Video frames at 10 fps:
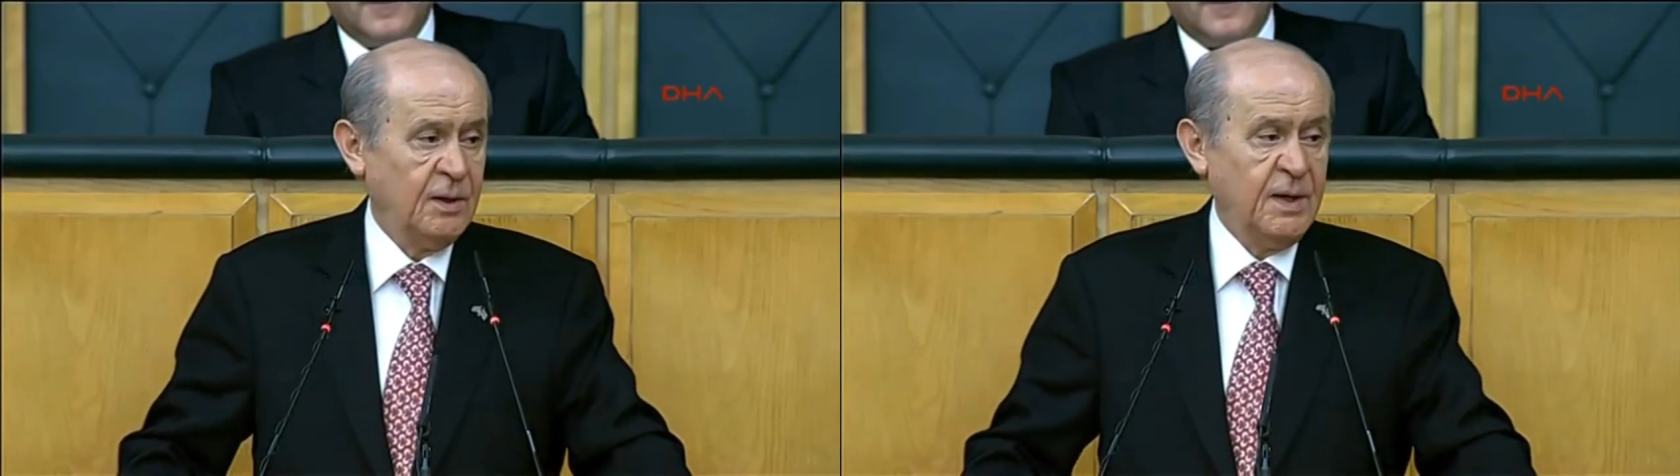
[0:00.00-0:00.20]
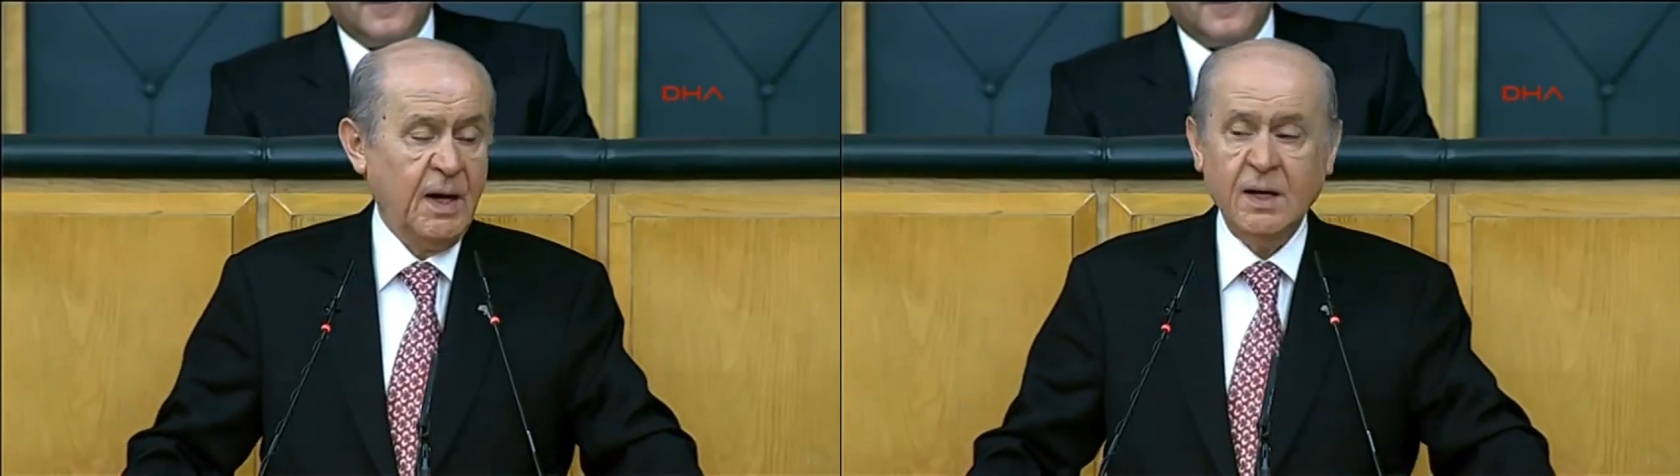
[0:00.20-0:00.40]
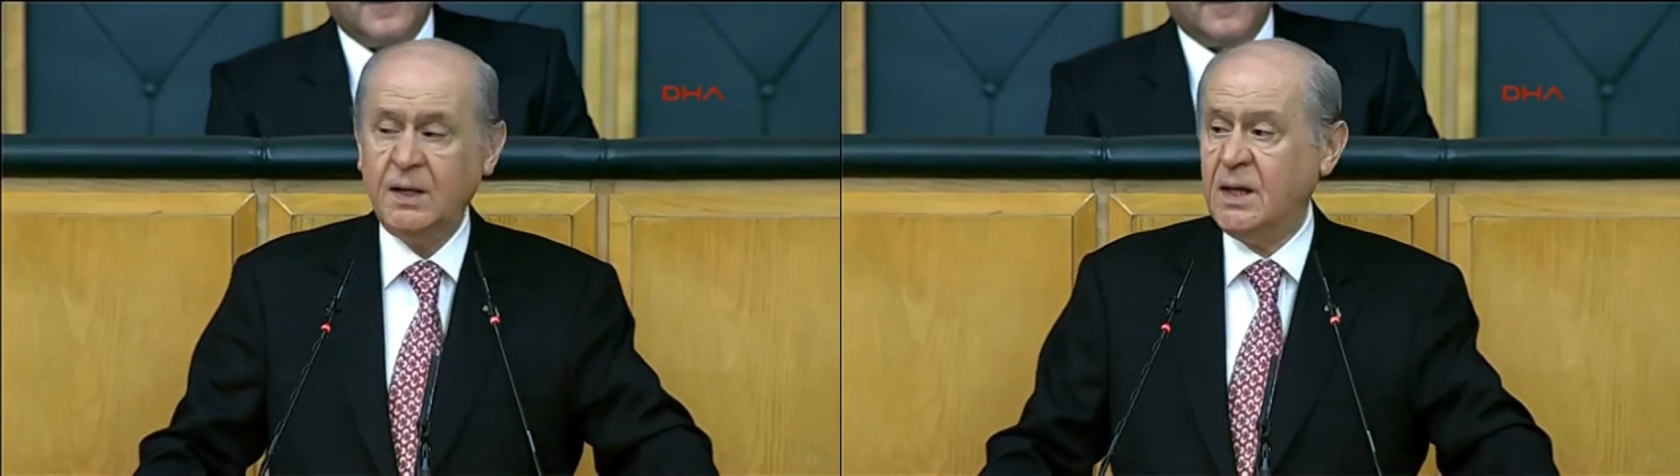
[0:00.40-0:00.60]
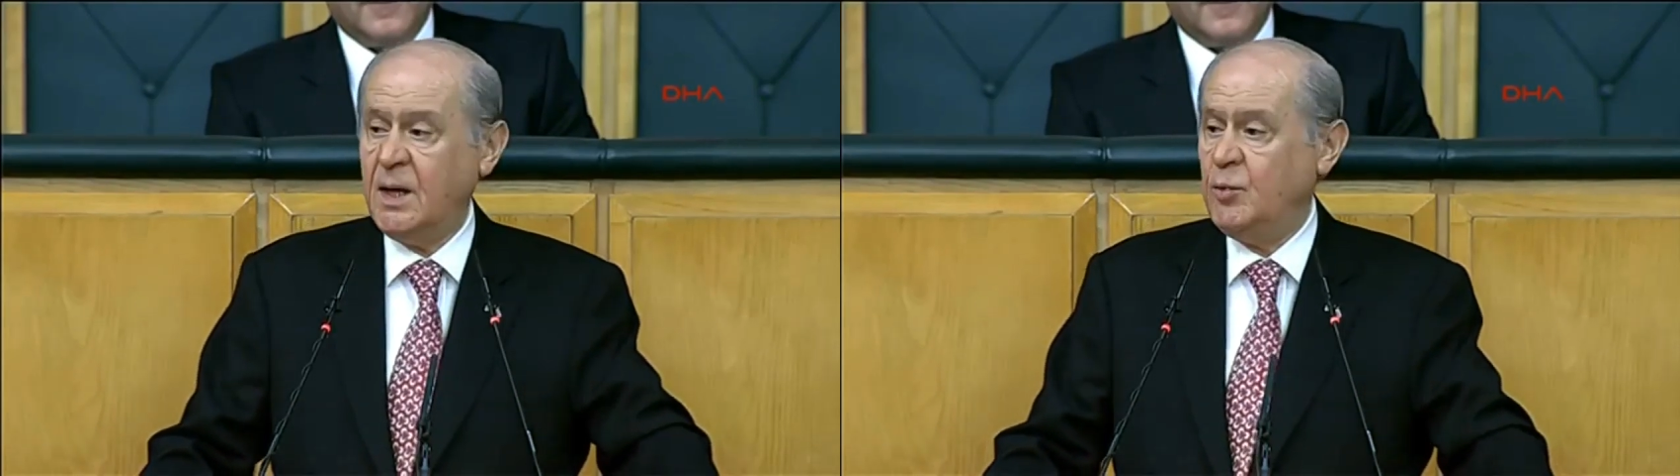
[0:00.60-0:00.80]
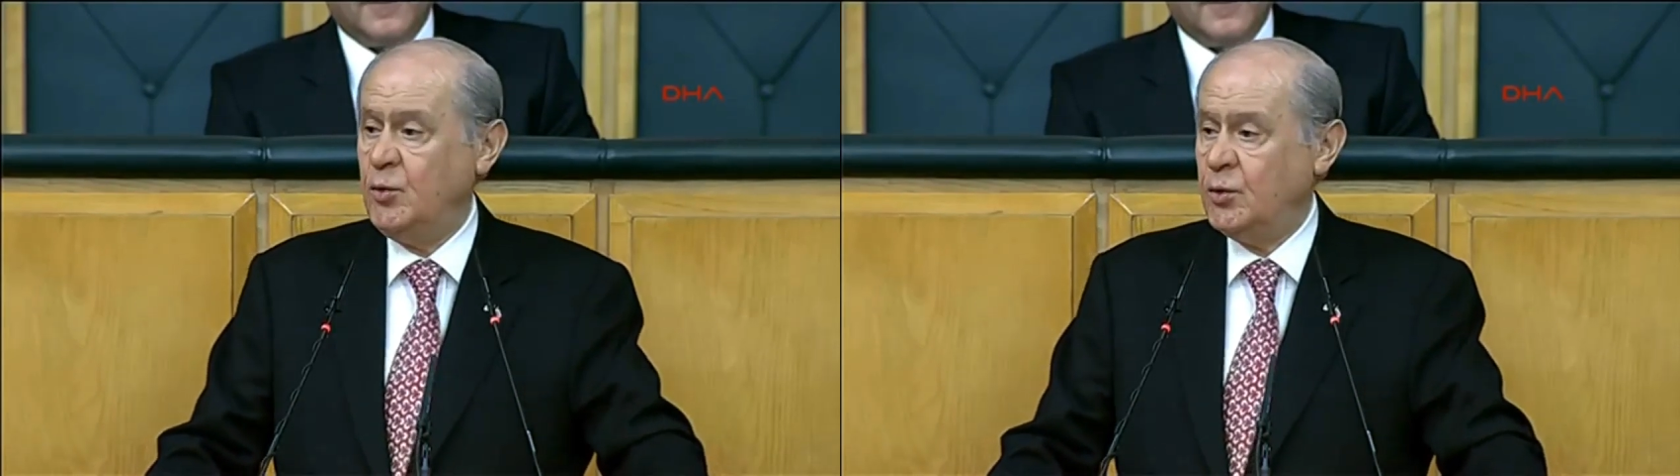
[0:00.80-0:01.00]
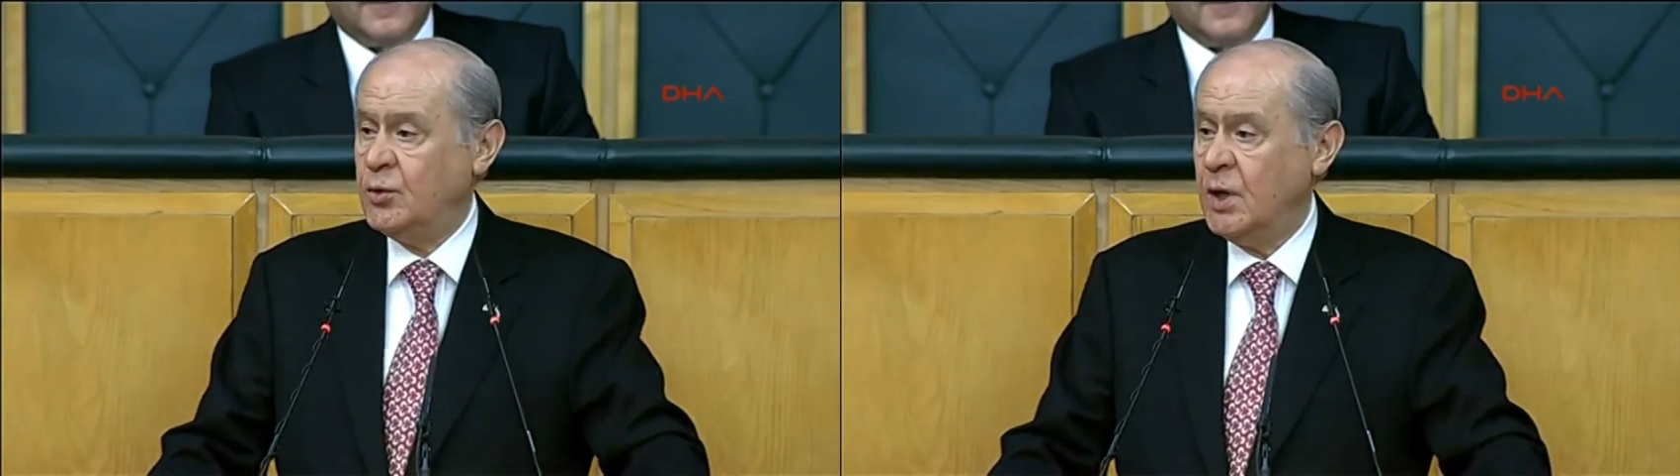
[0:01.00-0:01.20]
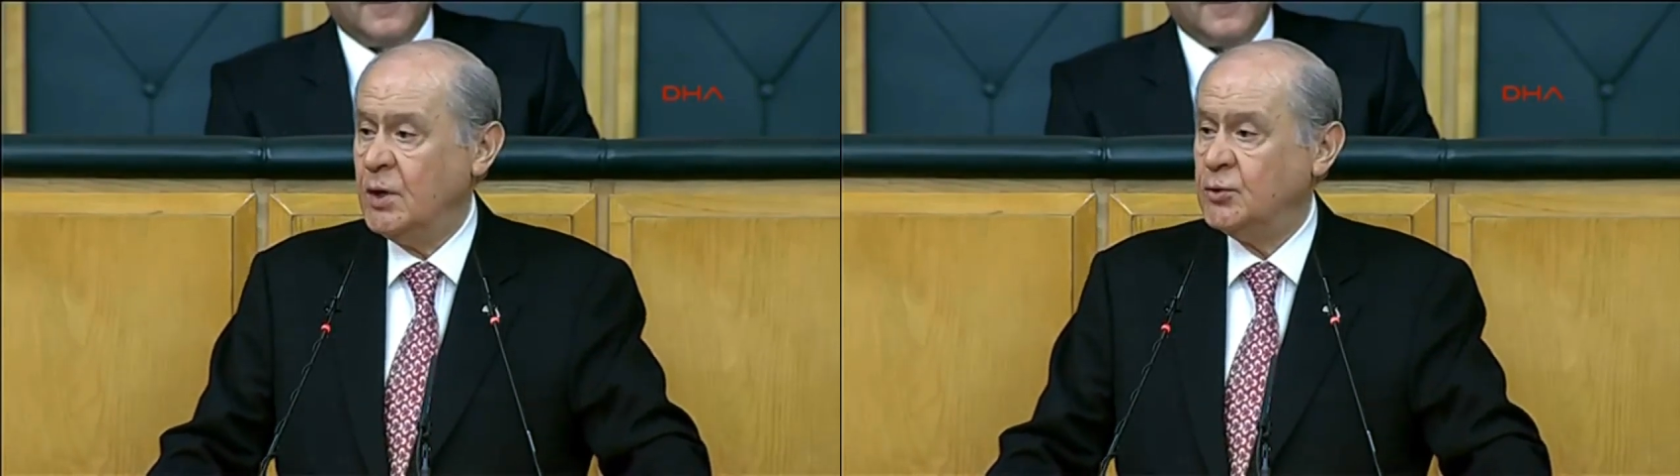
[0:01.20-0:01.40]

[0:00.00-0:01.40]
Tehlike büyük